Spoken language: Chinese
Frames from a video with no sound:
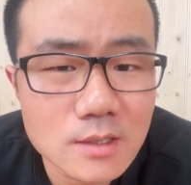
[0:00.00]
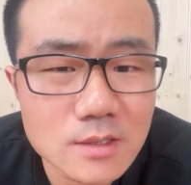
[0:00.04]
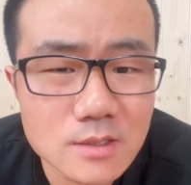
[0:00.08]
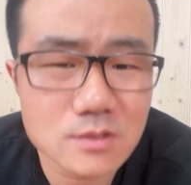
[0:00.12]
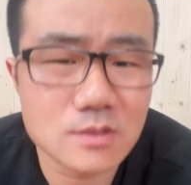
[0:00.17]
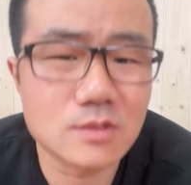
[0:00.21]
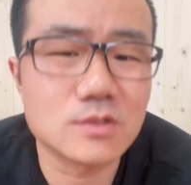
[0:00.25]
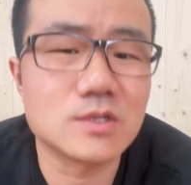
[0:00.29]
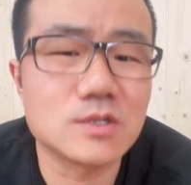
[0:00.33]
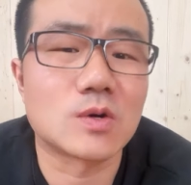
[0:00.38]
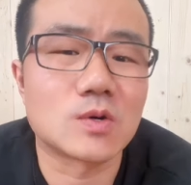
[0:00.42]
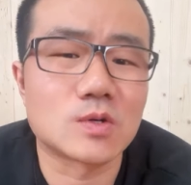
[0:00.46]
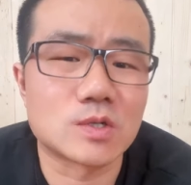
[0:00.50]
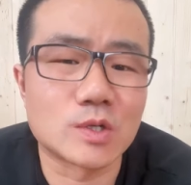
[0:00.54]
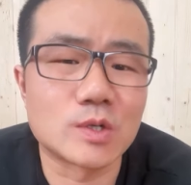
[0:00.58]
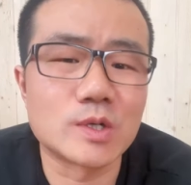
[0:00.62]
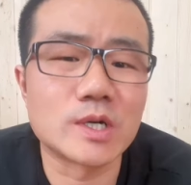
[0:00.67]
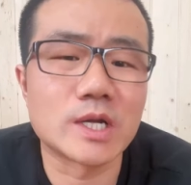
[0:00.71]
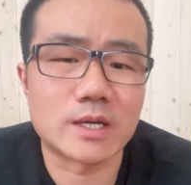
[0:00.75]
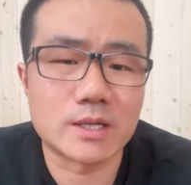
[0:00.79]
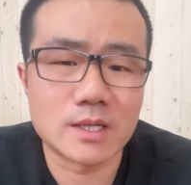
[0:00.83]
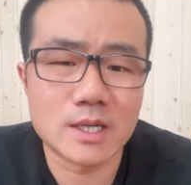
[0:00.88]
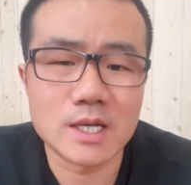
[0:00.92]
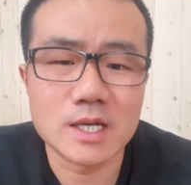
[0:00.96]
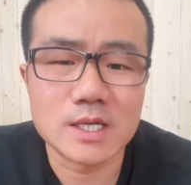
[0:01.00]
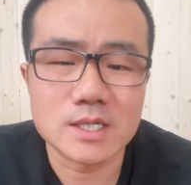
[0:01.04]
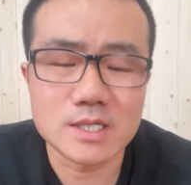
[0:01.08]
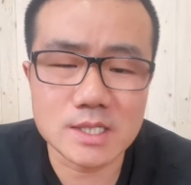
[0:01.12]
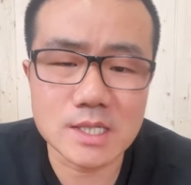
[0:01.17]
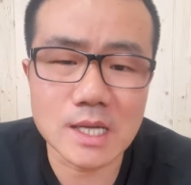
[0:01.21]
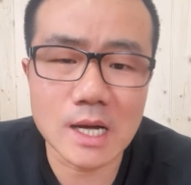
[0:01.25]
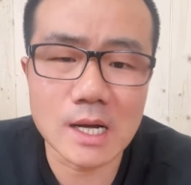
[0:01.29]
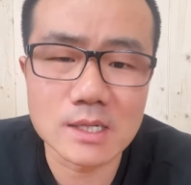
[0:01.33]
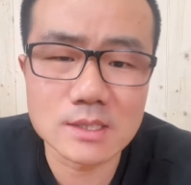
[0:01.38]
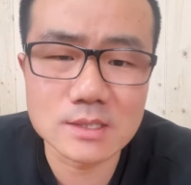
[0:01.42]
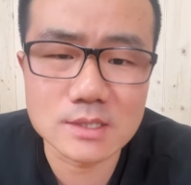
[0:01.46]
就有时候呢，
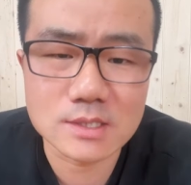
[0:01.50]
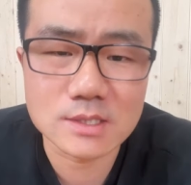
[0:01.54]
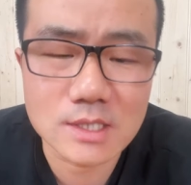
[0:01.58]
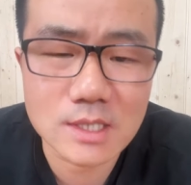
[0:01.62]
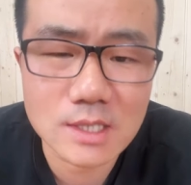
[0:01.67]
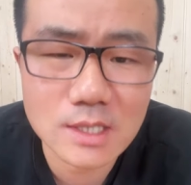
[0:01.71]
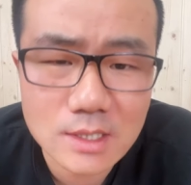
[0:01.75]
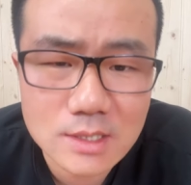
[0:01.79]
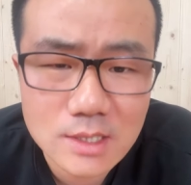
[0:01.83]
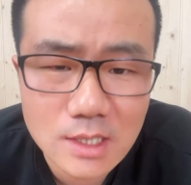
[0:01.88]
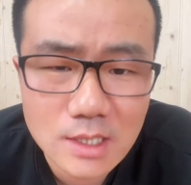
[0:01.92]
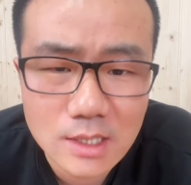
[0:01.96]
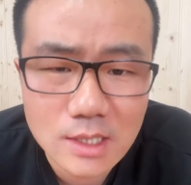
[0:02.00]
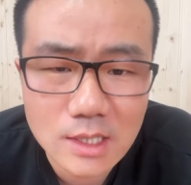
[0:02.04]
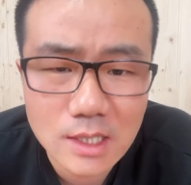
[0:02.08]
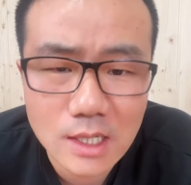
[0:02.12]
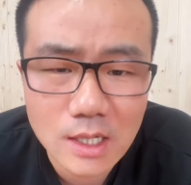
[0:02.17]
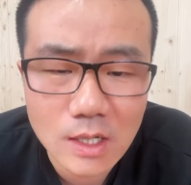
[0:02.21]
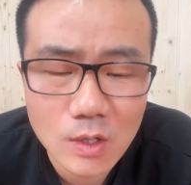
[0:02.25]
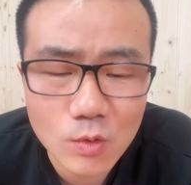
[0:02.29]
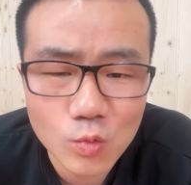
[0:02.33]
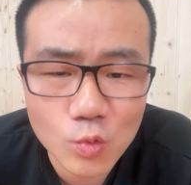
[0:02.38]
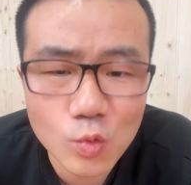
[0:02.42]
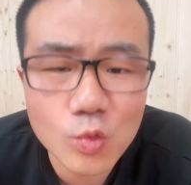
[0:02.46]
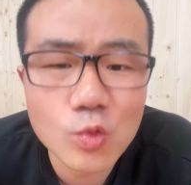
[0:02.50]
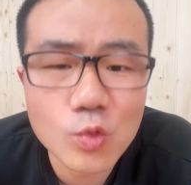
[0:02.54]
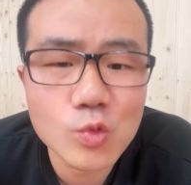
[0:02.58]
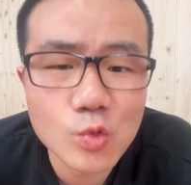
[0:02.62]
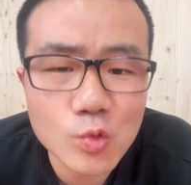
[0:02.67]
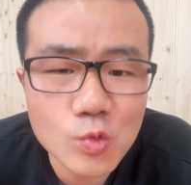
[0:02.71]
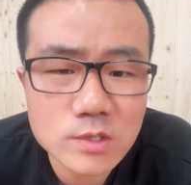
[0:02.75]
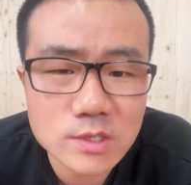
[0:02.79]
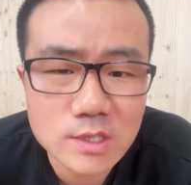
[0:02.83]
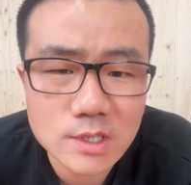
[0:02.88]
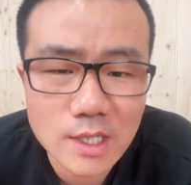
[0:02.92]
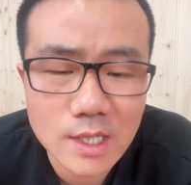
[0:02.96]
殃及了这个无
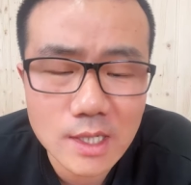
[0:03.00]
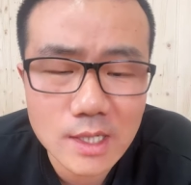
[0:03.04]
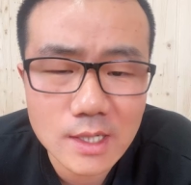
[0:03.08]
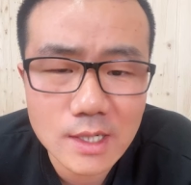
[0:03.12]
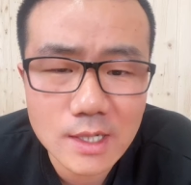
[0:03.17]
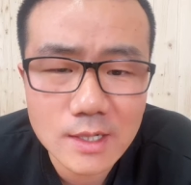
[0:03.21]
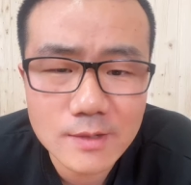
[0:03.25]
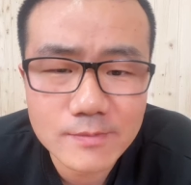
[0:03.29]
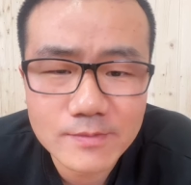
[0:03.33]
辜之人了。